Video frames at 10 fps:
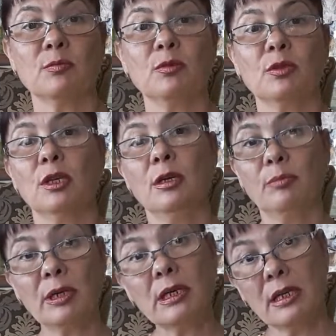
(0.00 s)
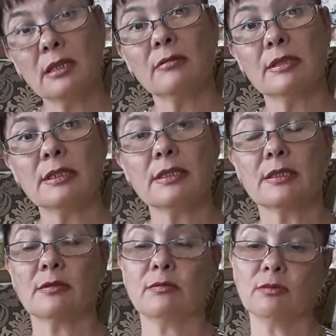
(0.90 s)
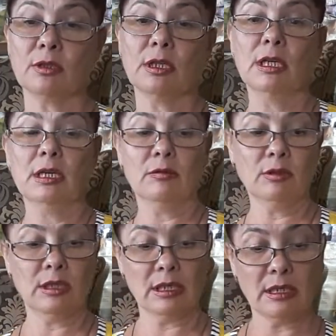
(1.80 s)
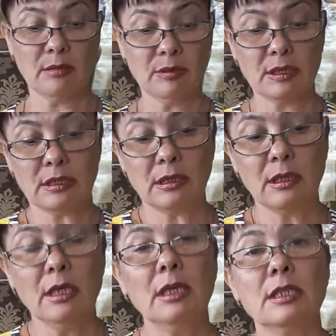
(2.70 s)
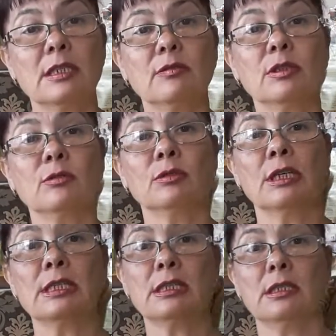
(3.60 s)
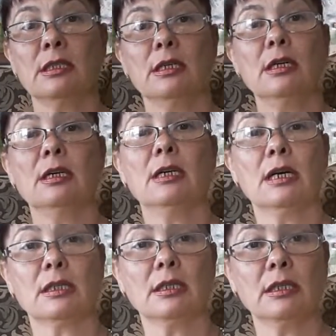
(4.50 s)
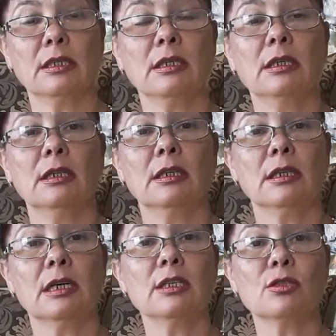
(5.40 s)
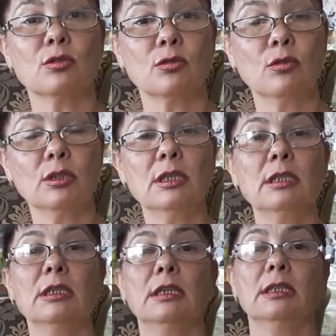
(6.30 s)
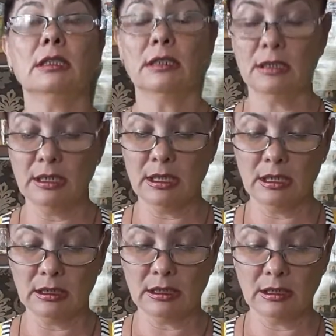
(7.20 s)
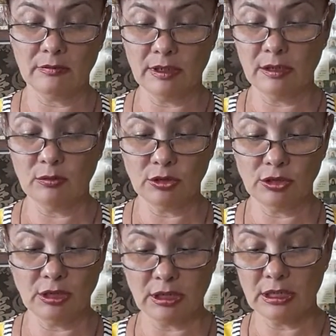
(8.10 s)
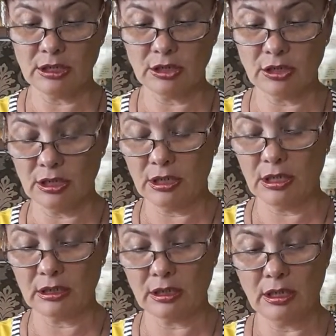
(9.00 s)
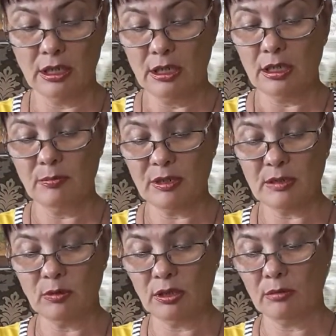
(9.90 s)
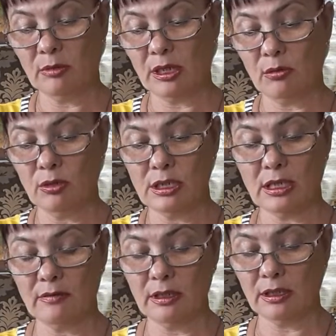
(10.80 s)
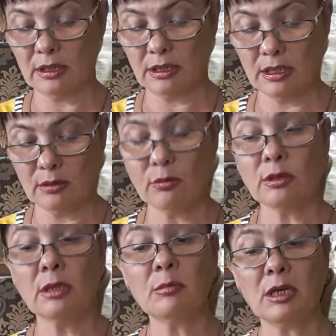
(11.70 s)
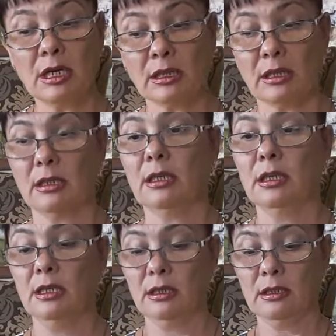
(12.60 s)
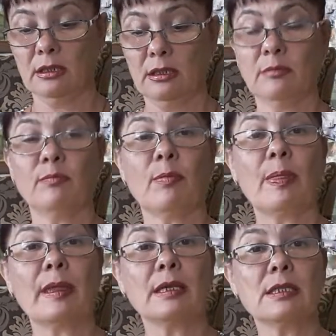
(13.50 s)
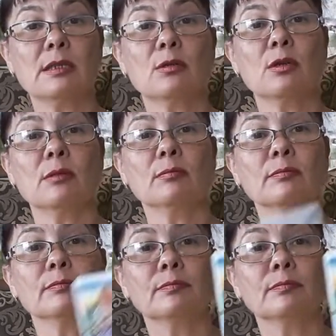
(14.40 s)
будет, приглядывайтесь. Вот. вот так я бы сказала. Сегодня у нас э, карты э, «Колесо года». Я открываю очень красочные карты. И посмотрим, какой совет дадут нам карты козерогам.